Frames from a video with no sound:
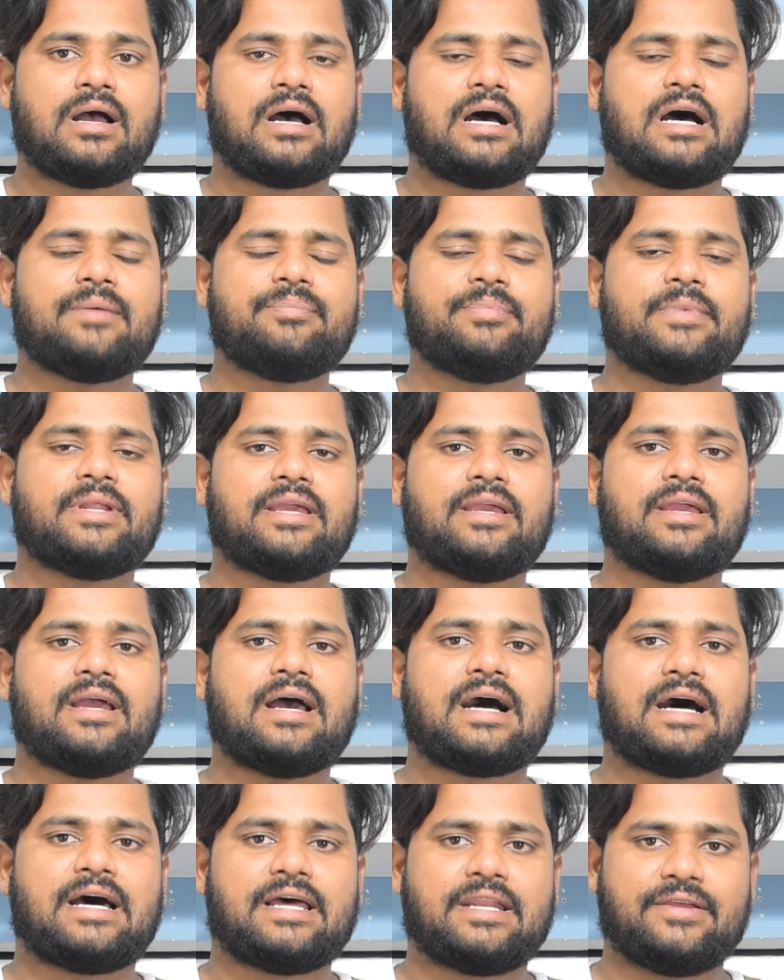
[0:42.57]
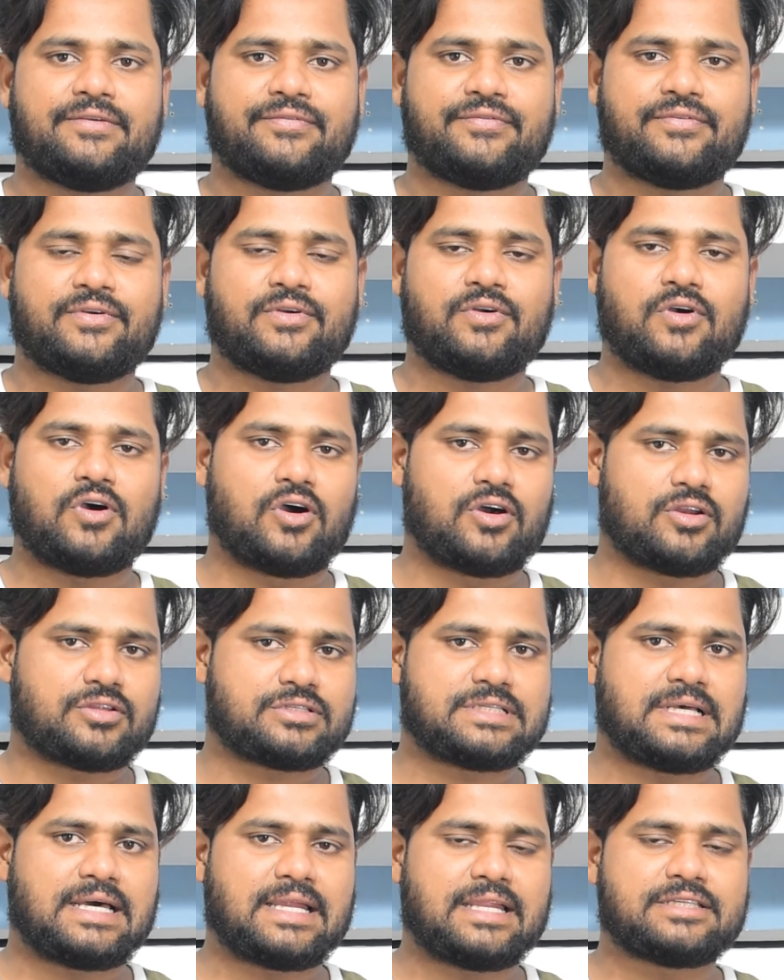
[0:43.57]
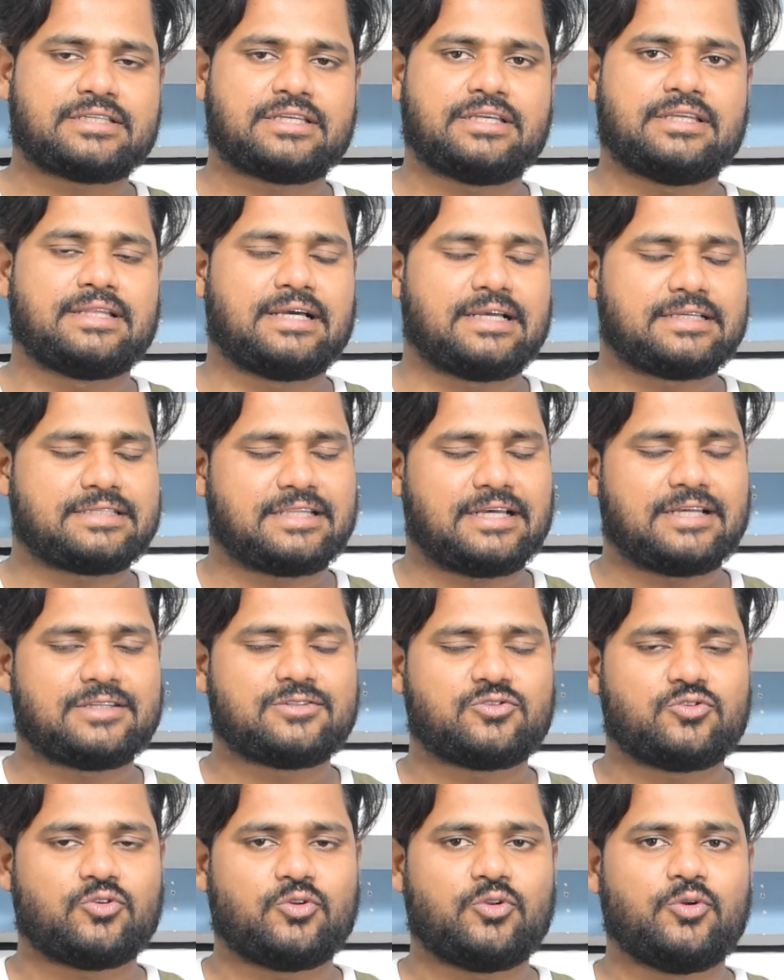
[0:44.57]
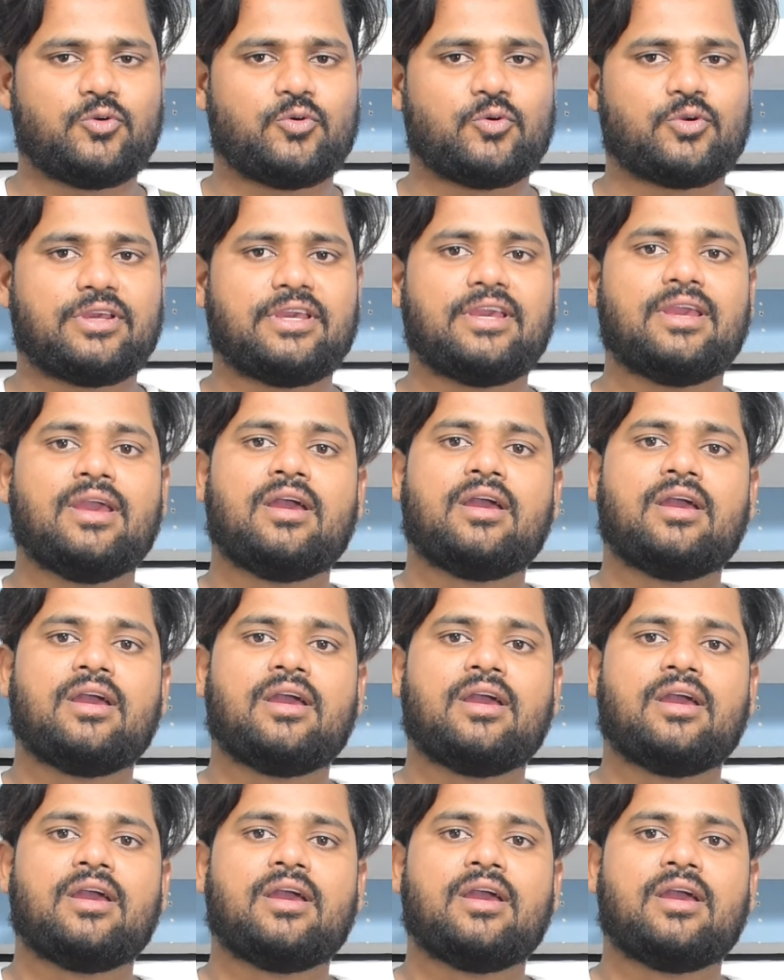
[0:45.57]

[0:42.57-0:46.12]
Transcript: आपने आरिफ और सारस की दास्तान सुनी होगी